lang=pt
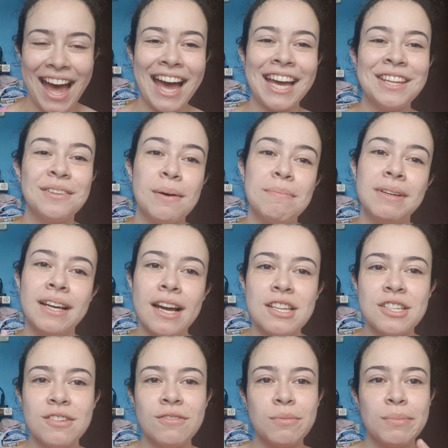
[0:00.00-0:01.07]
aí do
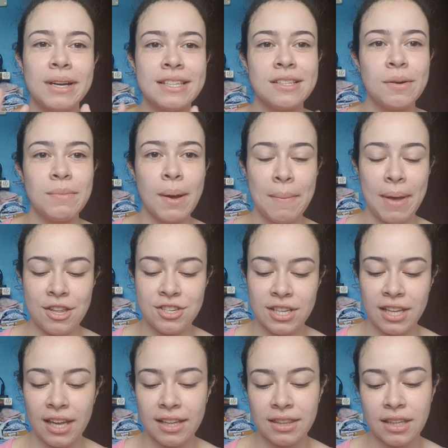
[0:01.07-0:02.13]
aplicativo, mas é uma
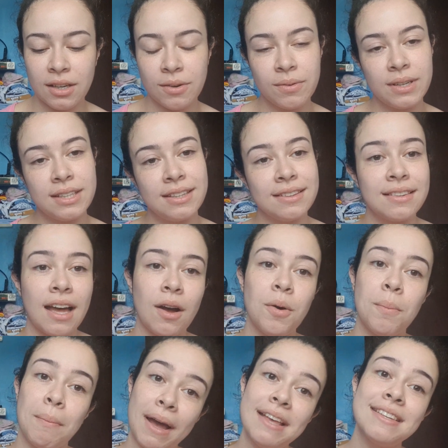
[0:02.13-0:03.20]
média, né? Então ele tá
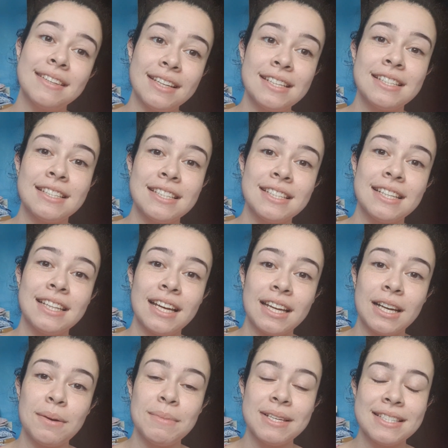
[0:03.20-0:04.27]
com mais que 360
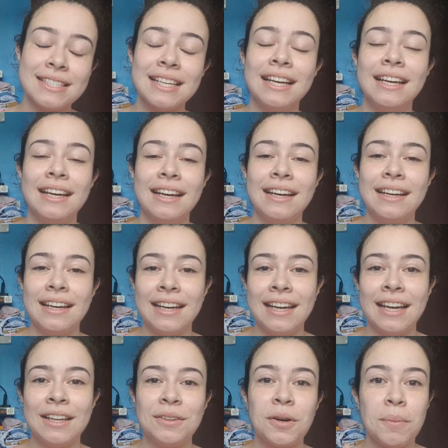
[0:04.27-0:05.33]
gramas.
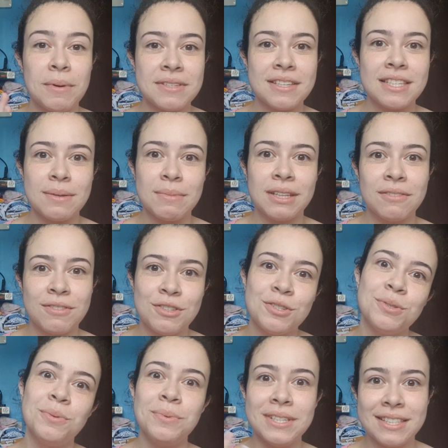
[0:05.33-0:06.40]
É, no começo da semana
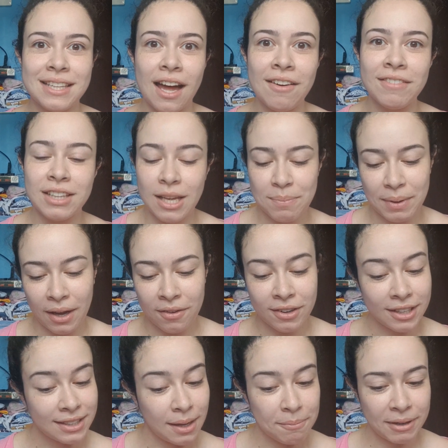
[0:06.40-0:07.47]
21 estava, né? Porque
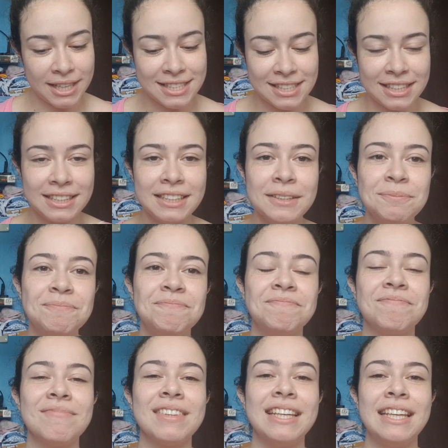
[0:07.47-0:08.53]
agora tá mais ainda.
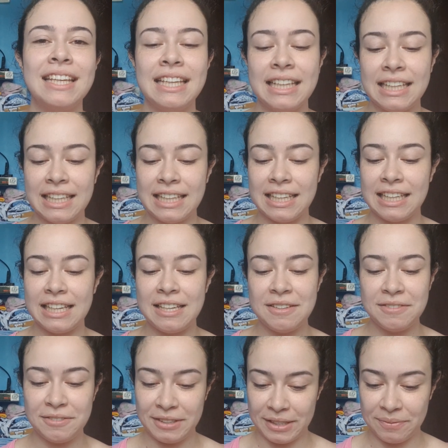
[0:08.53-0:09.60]
E,
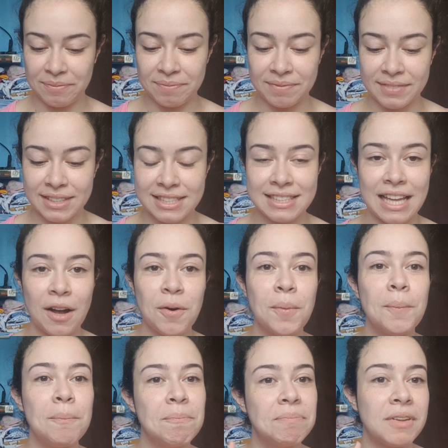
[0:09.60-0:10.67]
enfim, está
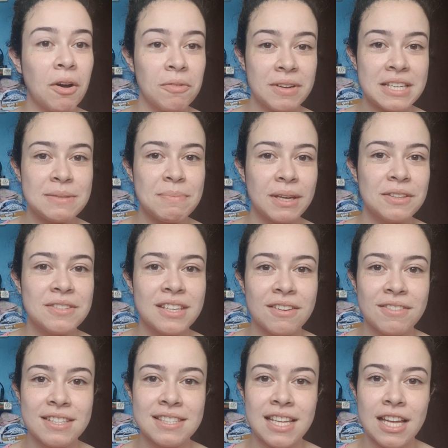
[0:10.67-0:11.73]
com talvez menos que
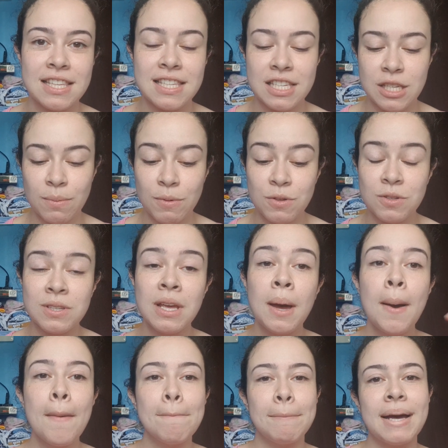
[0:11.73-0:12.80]
27 centímetros.
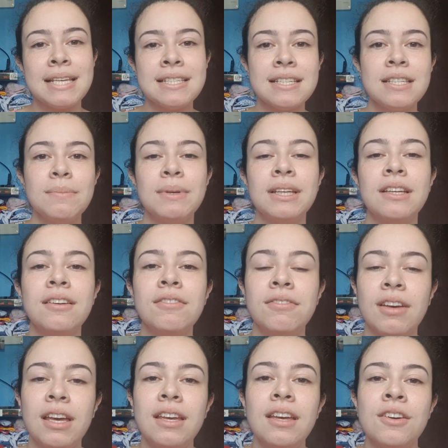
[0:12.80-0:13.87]
Mas na semana que
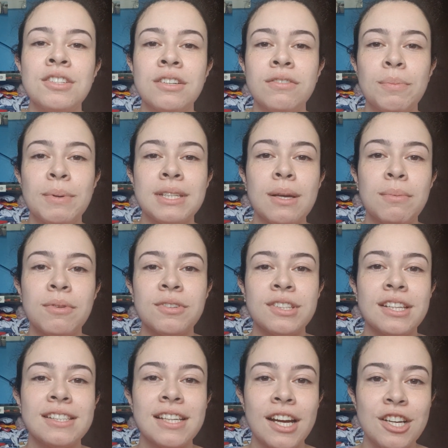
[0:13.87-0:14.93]
vem eu já vou passar pra
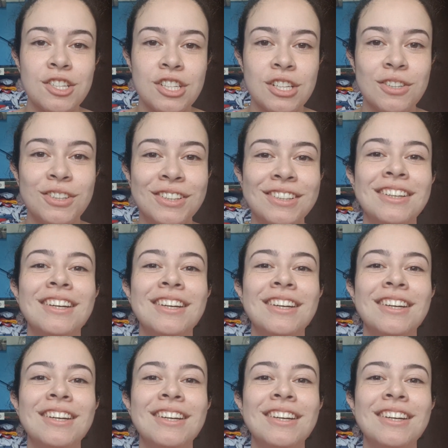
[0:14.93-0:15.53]
vocês certinho